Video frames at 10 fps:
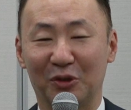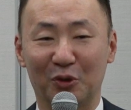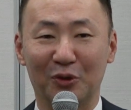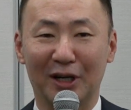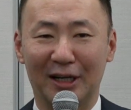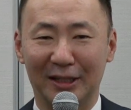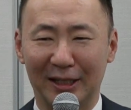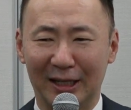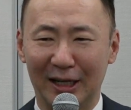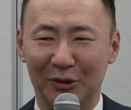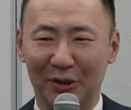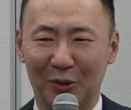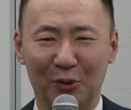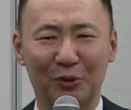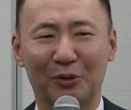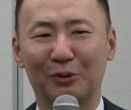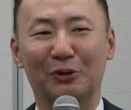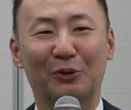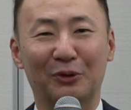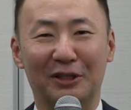けど世の中って意外とね本当の
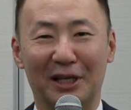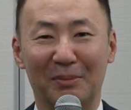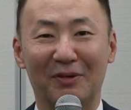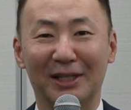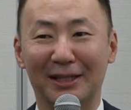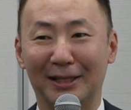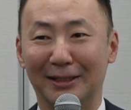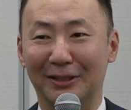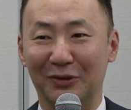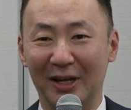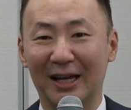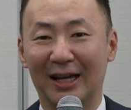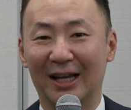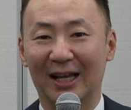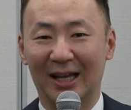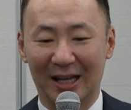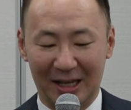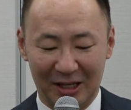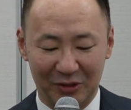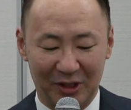情報って出回らないんですよね
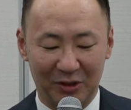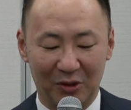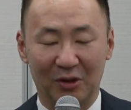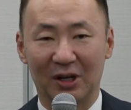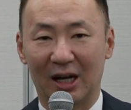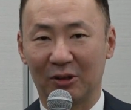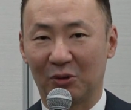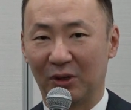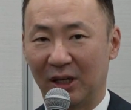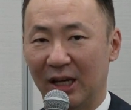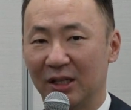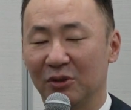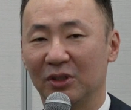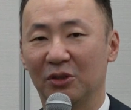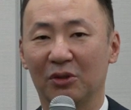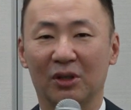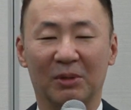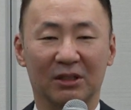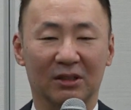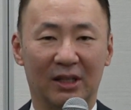それとあとこれ映像に撮って
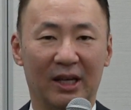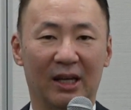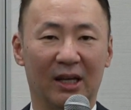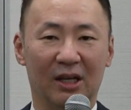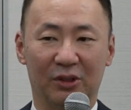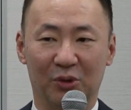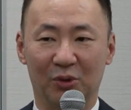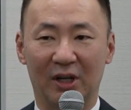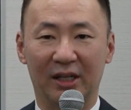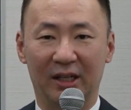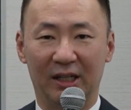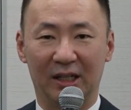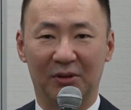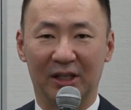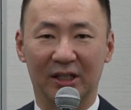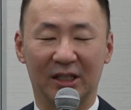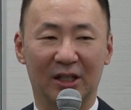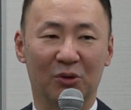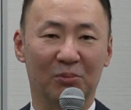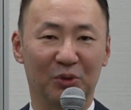ますんで将来的に私
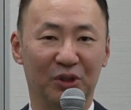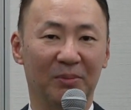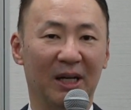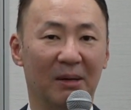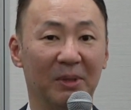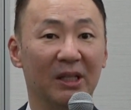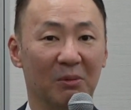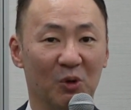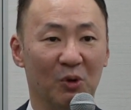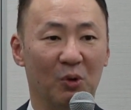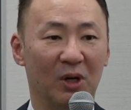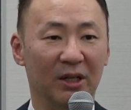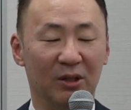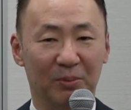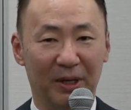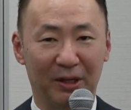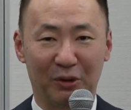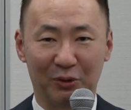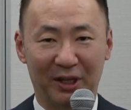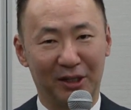の娘が見てもお金の勉
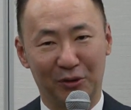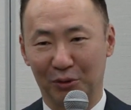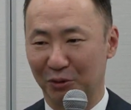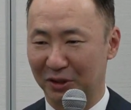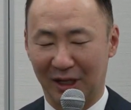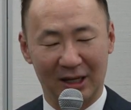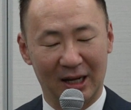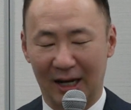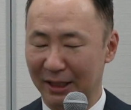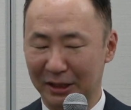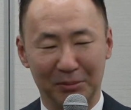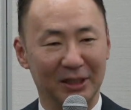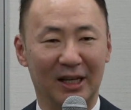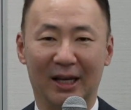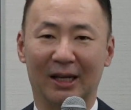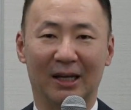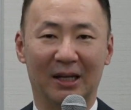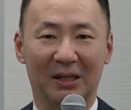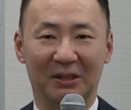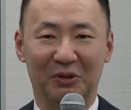強できることしか話しませんっ
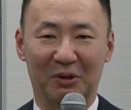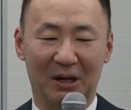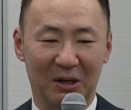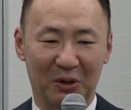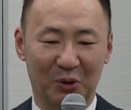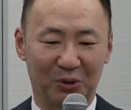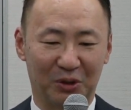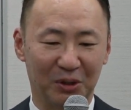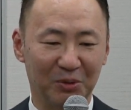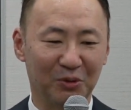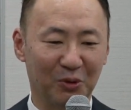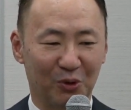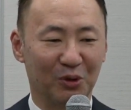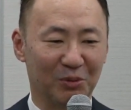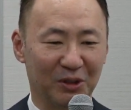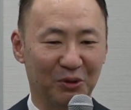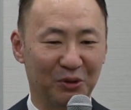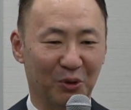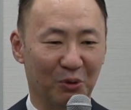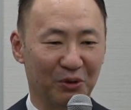ていうのは自分の子供に
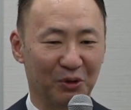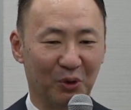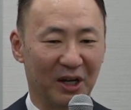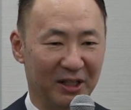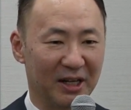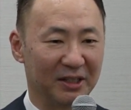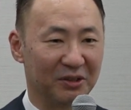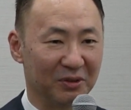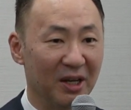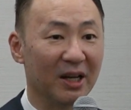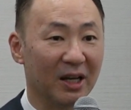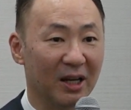嘘を言う親いないですよね